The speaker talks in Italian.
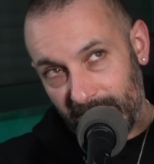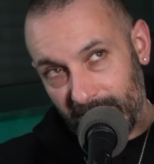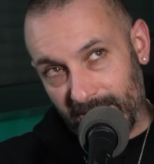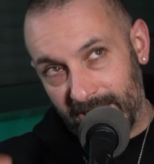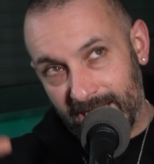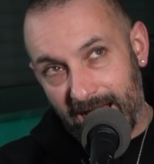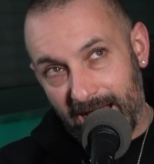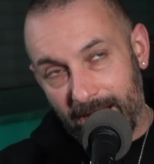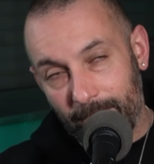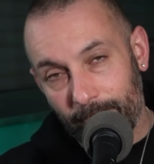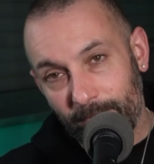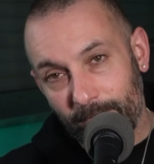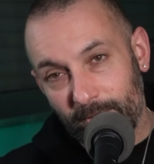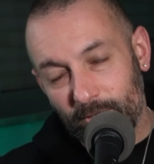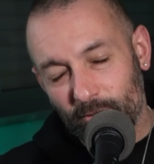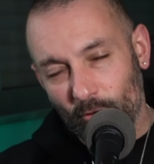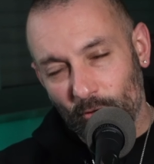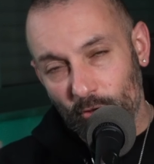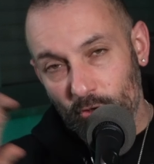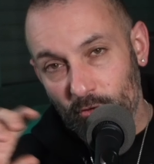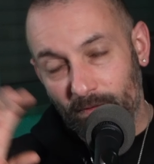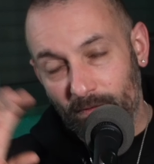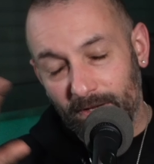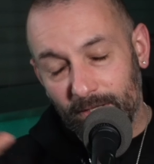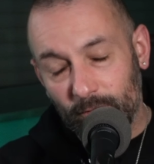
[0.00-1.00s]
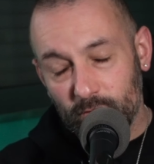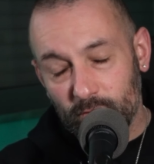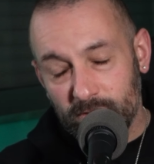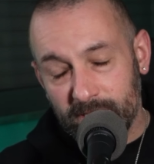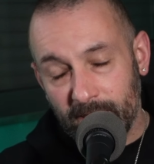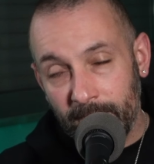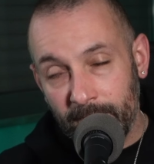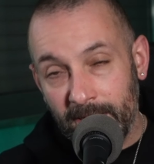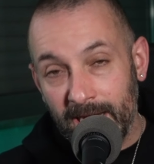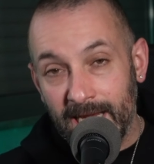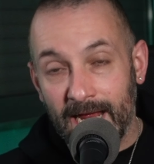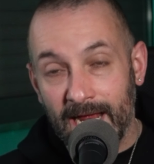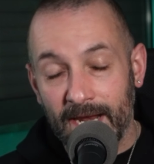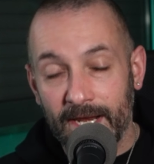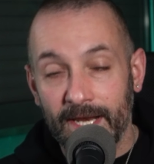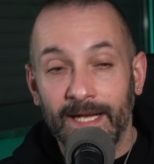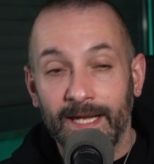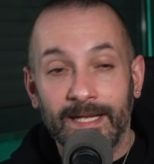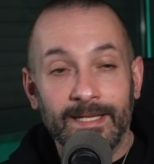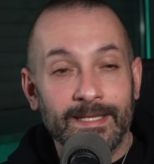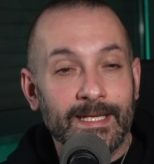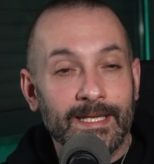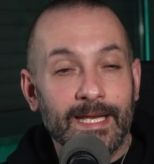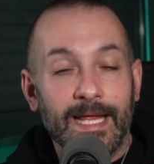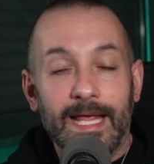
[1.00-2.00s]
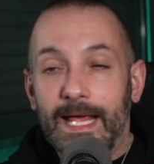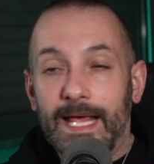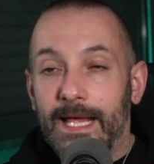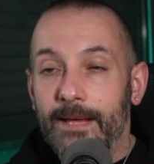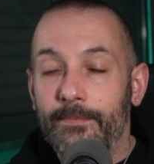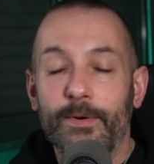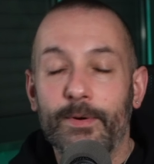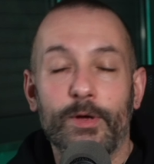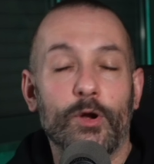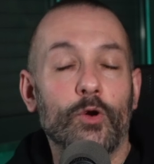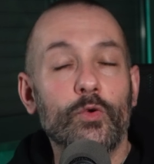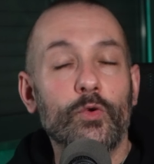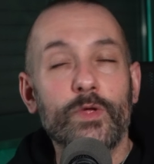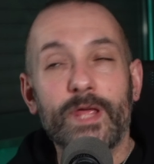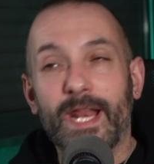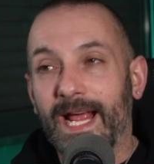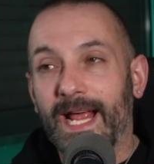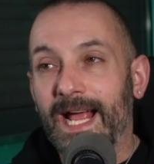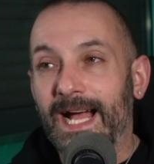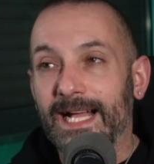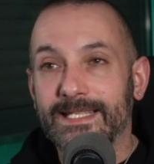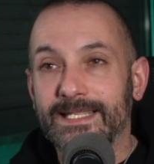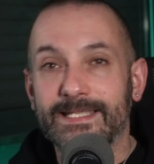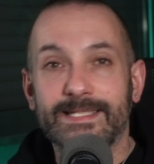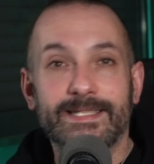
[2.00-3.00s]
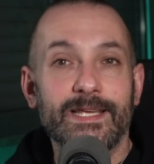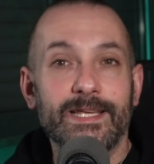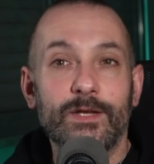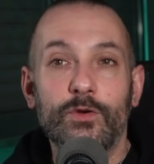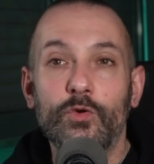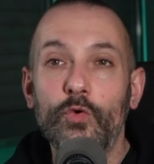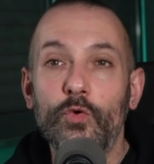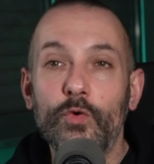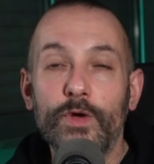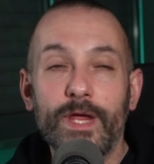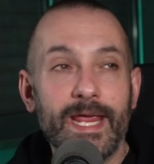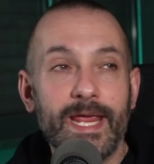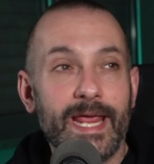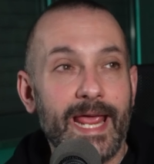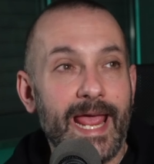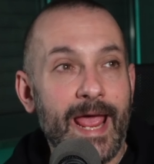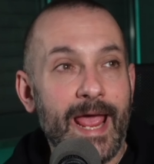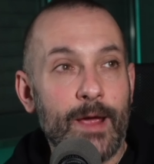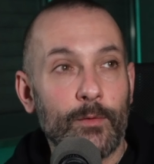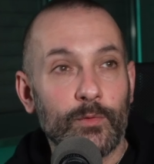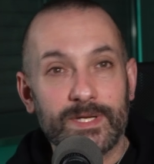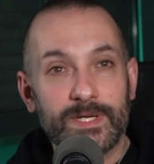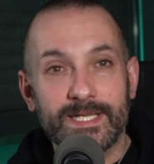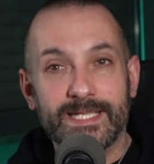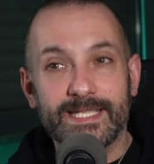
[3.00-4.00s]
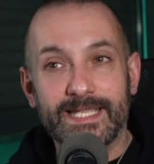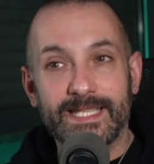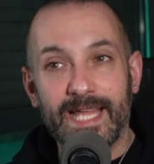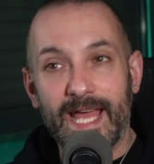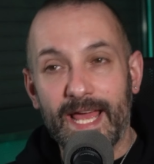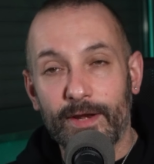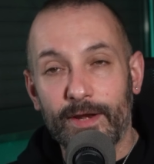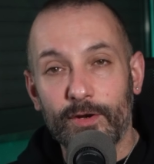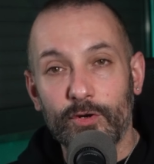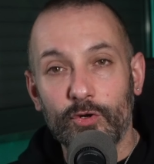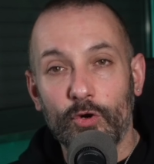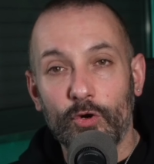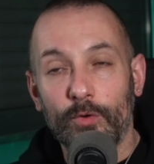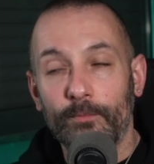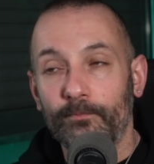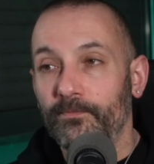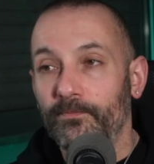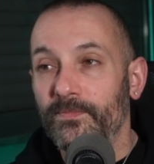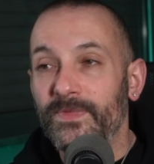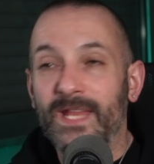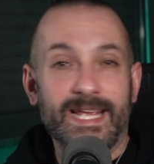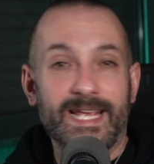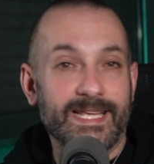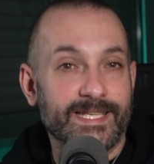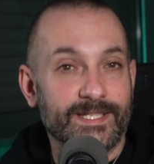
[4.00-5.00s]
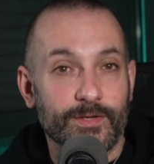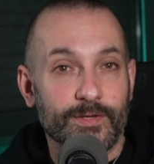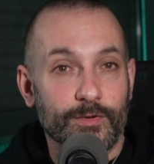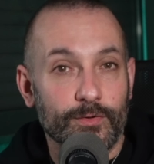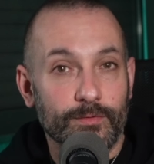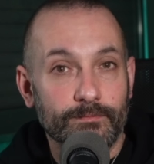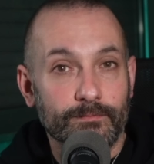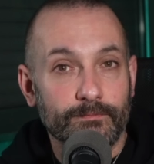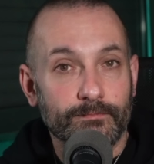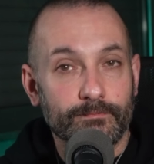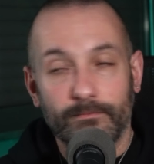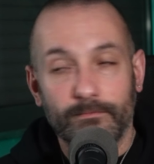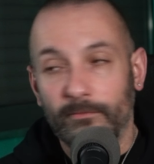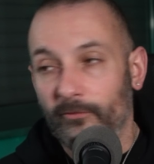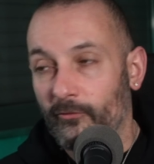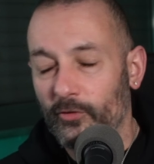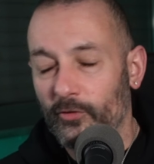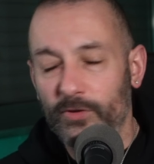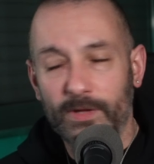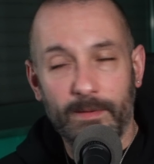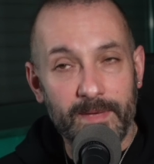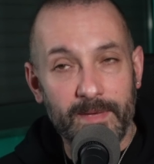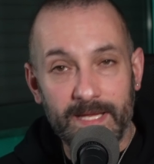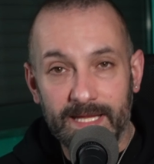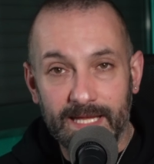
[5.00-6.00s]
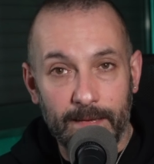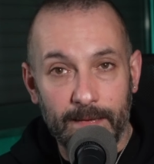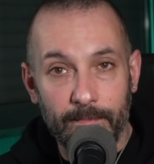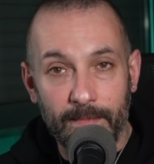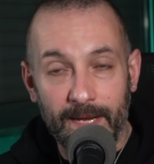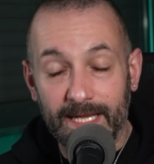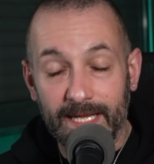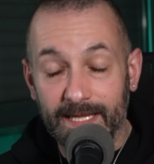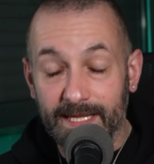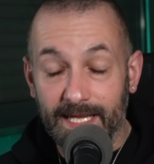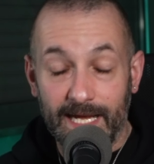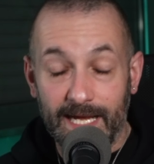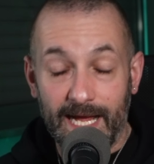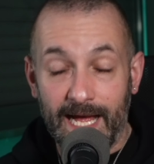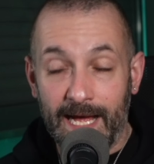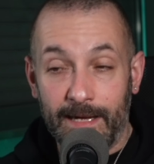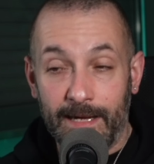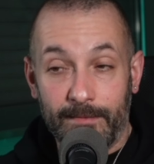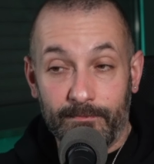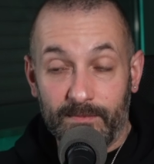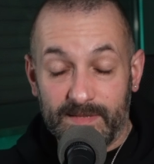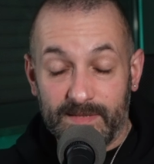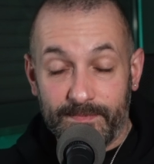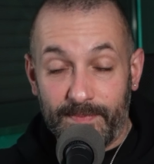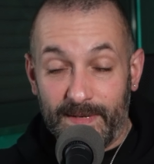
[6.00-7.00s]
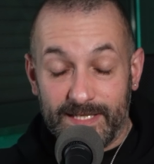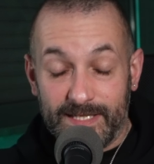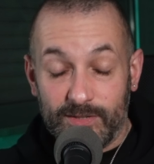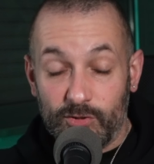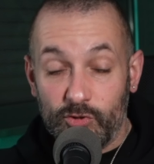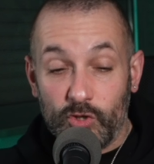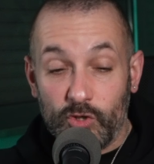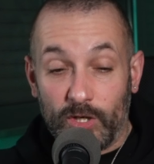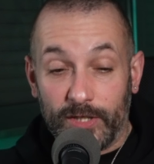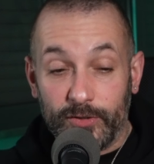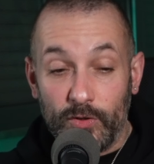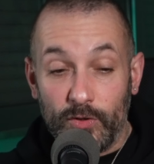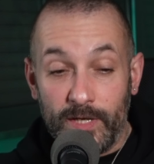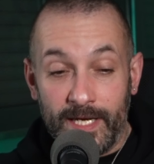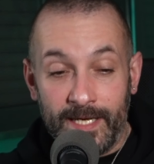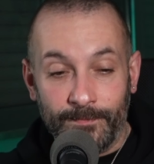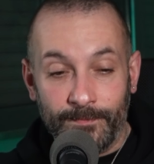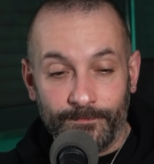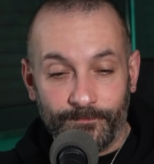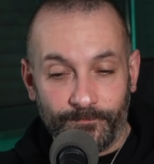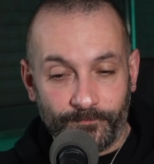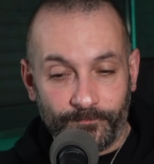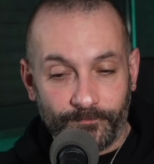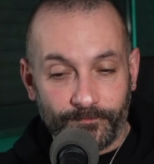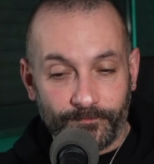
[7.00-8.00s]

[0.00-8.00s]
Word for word: in ambito Juventus e Milan, però lui ragazzi, lui è un esterno destro fondamentalmente, ha spesso giocato lì